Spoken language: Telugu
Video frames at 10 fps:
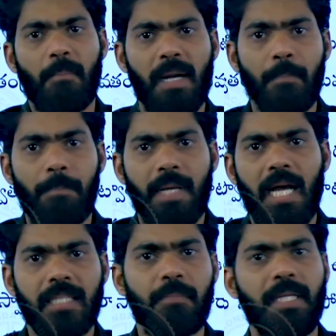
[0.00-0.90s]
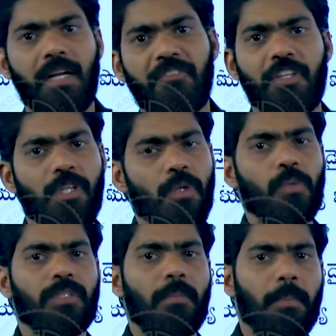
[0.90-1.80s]
మనం ప్రాథమిక
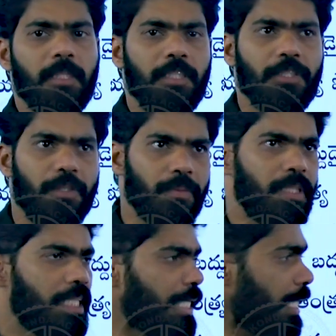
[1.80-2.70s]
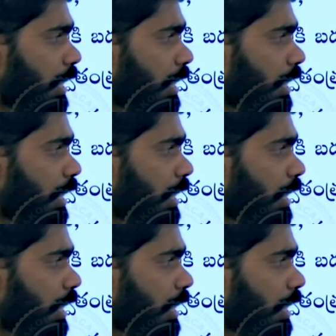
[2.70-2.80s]
విధులకు సంబంధించినటువంటి